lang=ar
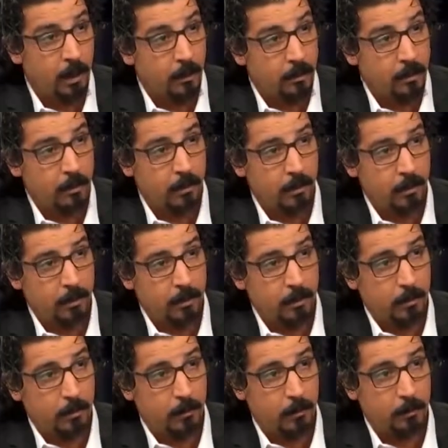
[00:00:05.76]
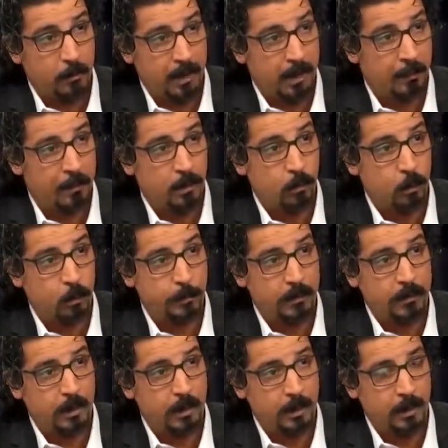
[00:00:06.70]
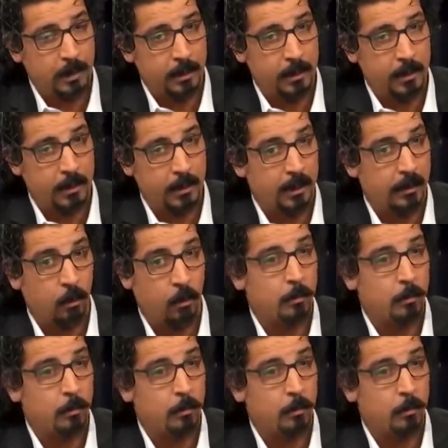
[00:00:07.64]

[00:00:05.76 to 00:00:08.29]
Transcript: نقد ما على بالوش بصح يعني كاين